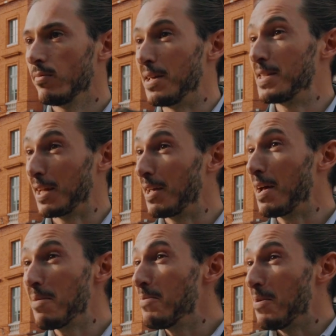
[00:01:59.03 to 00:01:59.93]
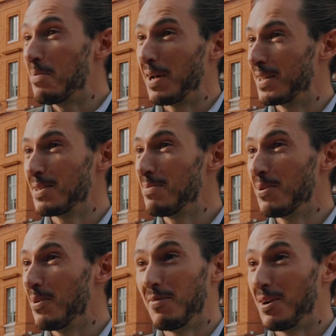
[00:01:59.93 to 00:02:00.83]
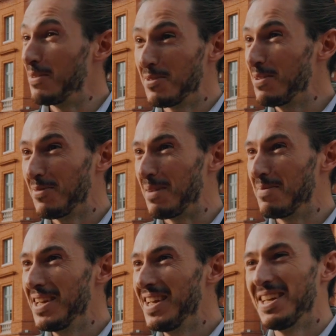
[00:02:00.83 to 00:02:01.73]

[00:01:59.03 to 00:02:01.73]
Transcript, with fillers: Et certains aiment, euh, par exemple, euh, avoir les volets fermés